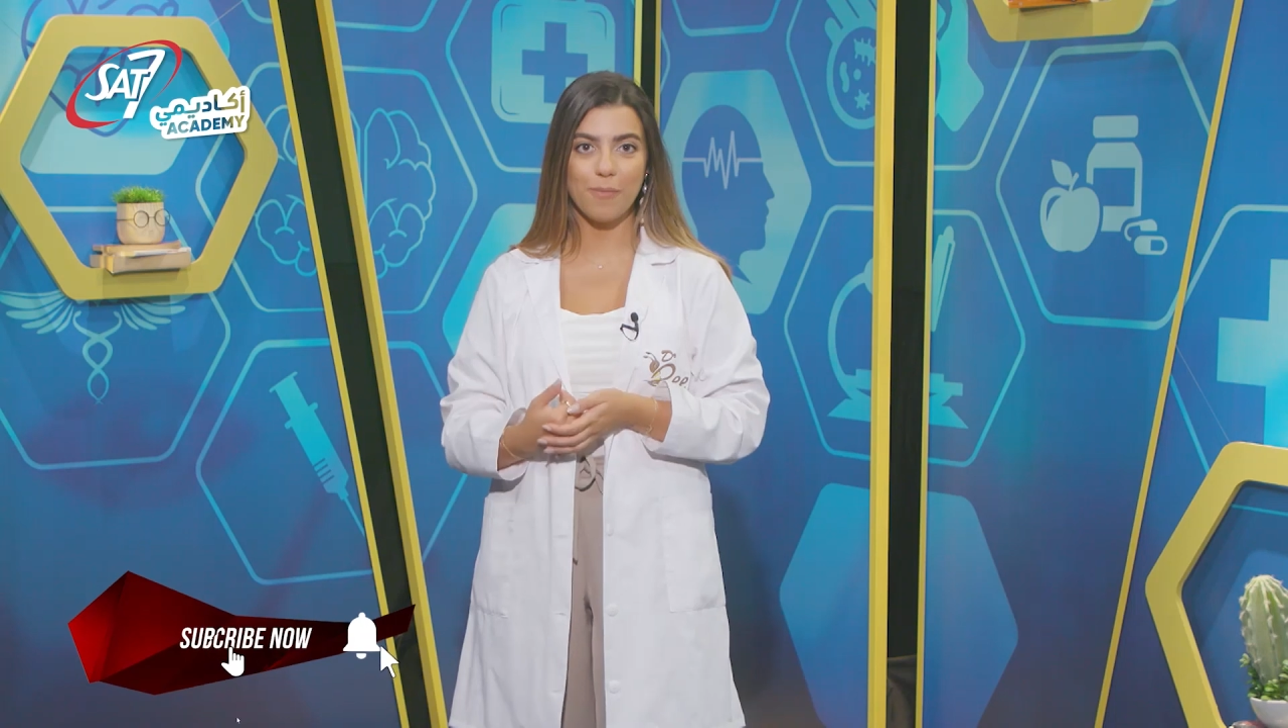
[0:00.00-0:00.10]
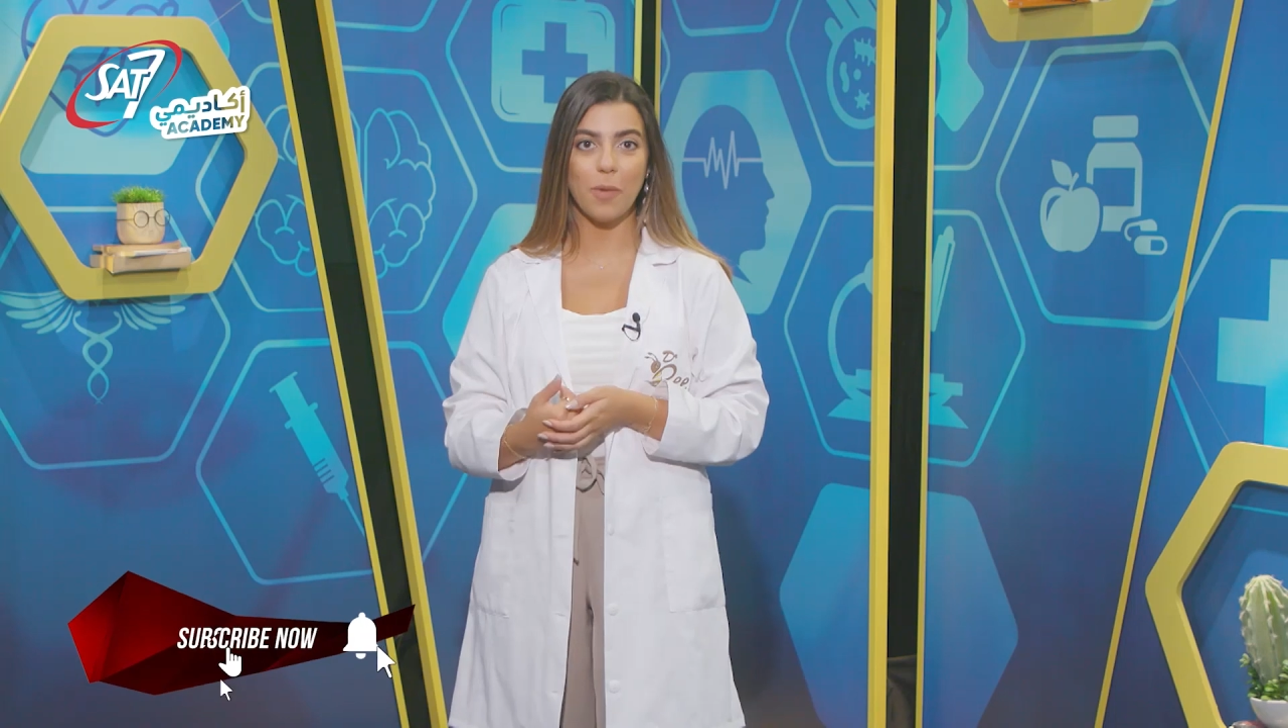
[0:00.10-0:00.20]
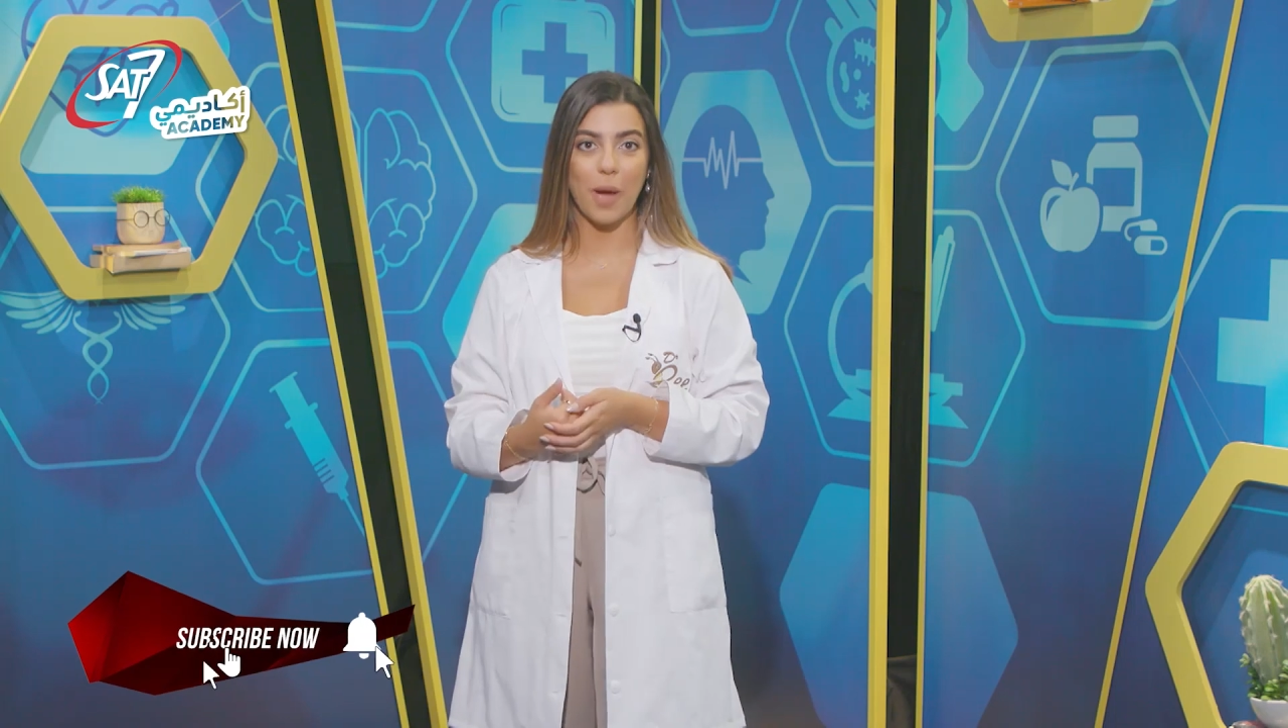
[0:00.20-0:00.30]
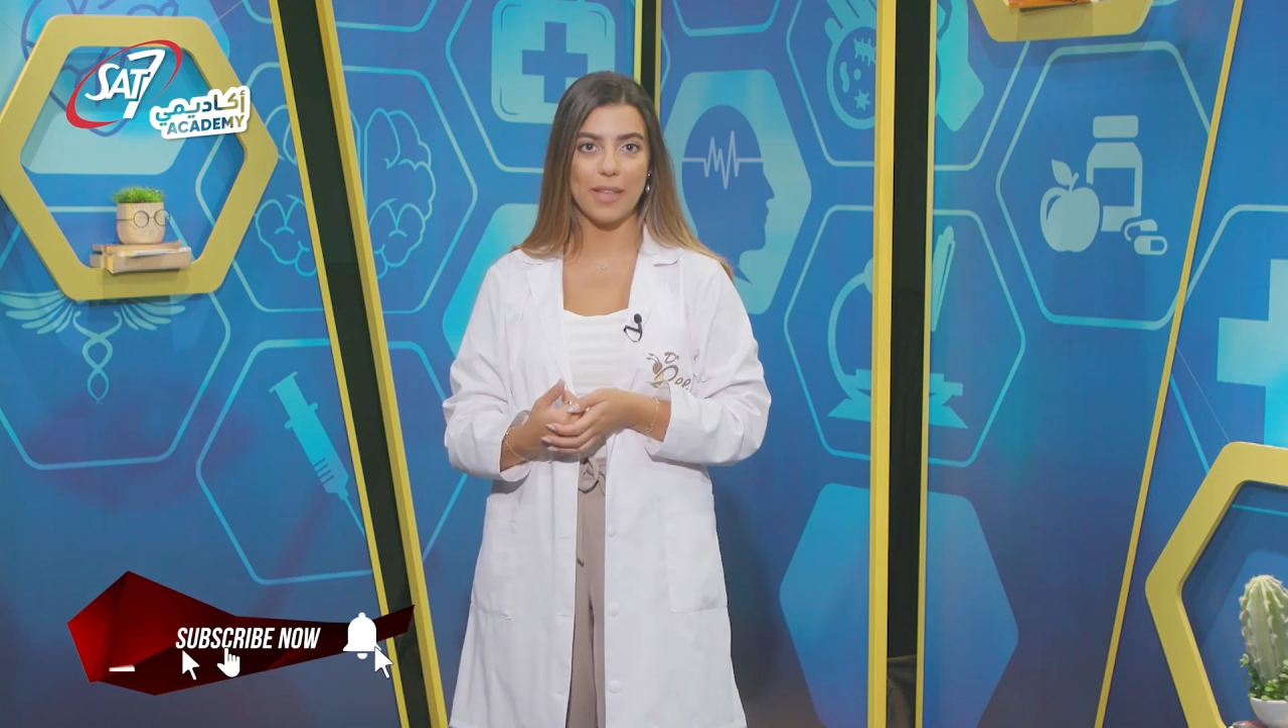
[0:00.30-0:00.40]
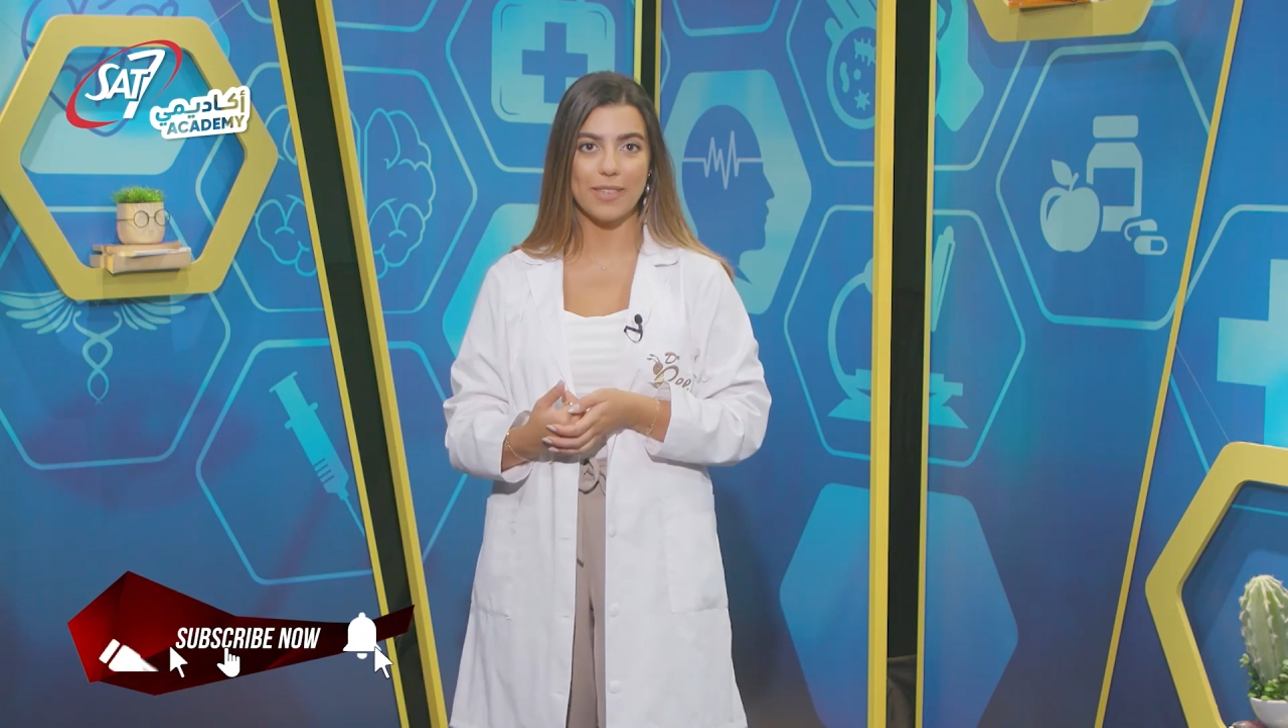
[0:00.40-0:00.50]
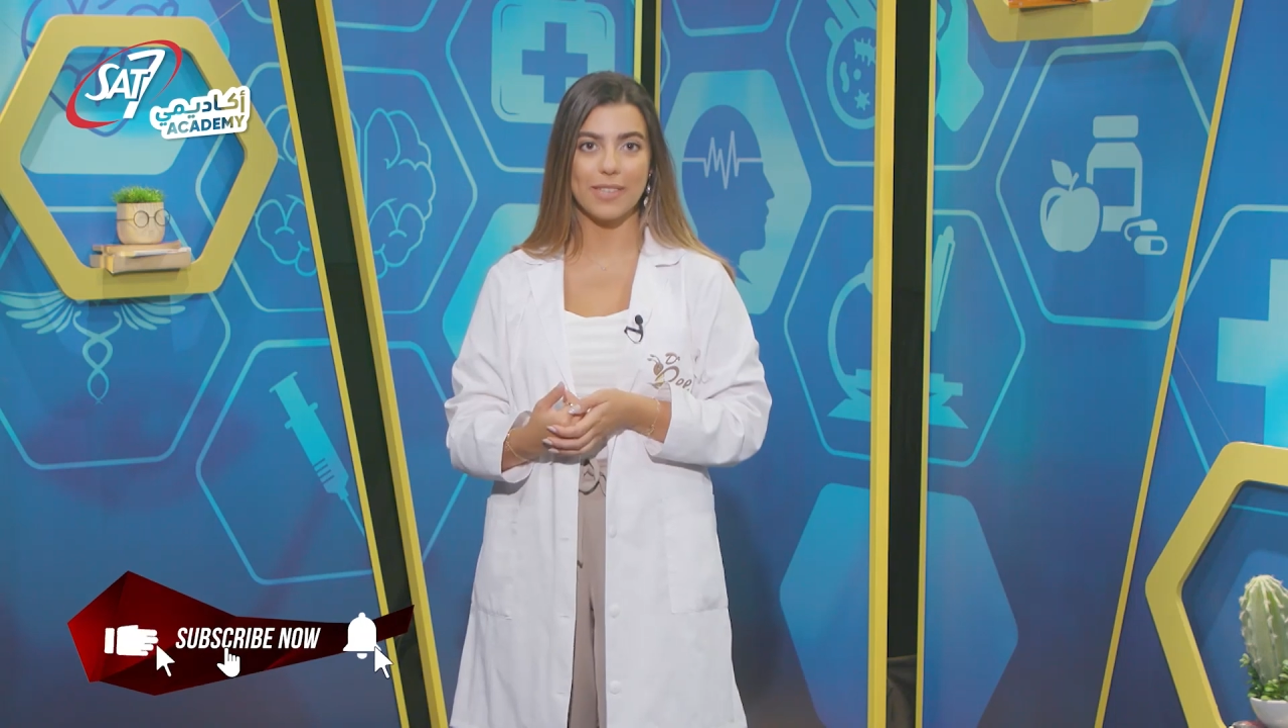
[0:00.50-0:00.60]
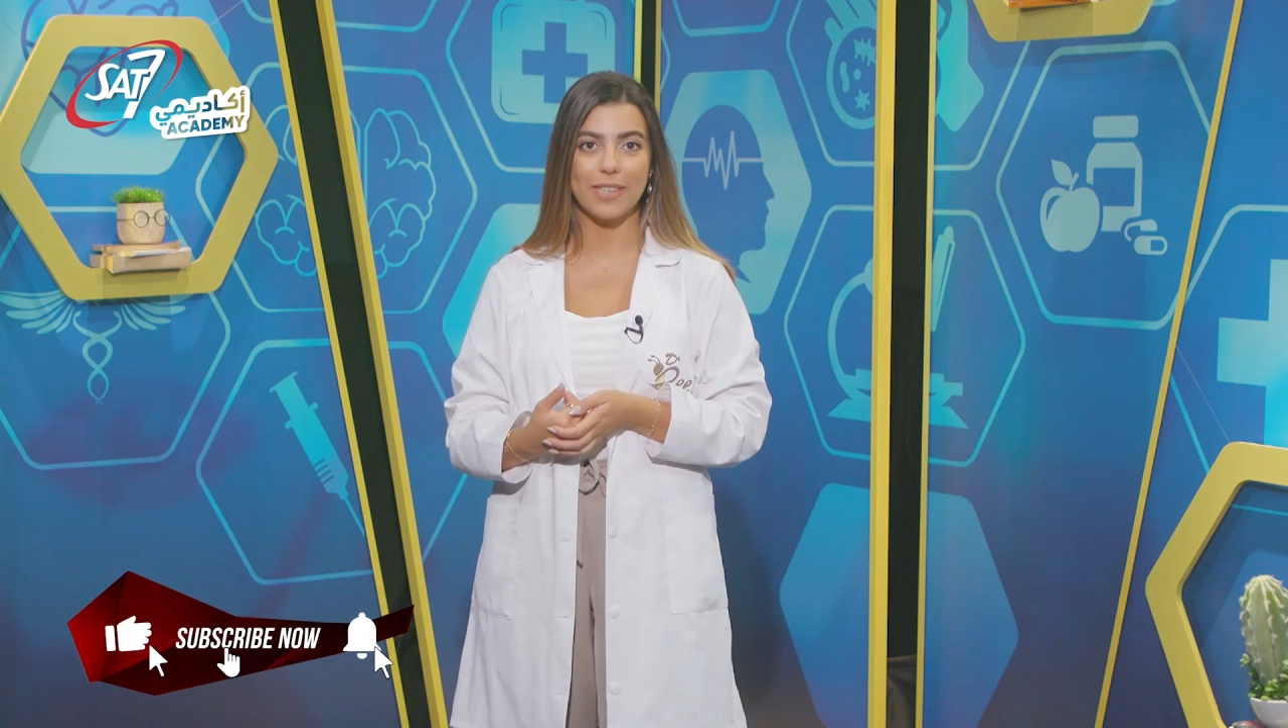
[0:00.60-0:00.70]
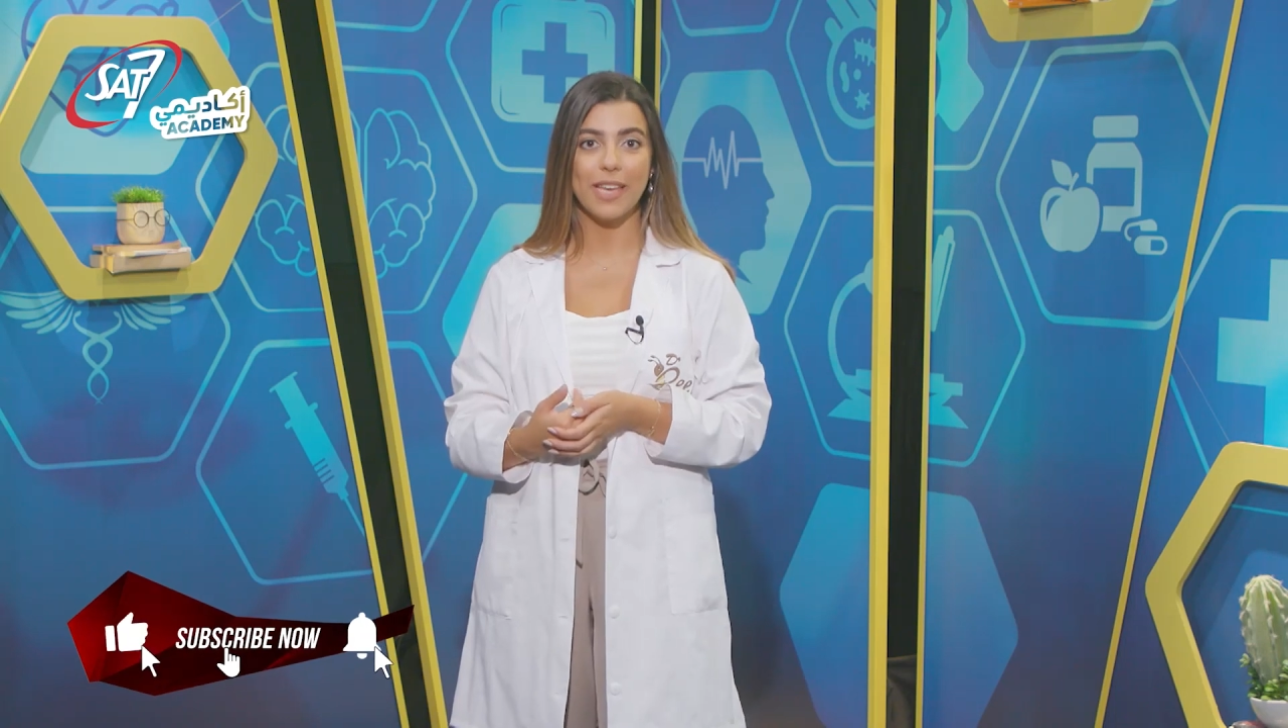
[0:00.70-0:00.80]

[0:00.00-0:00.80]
بالوقت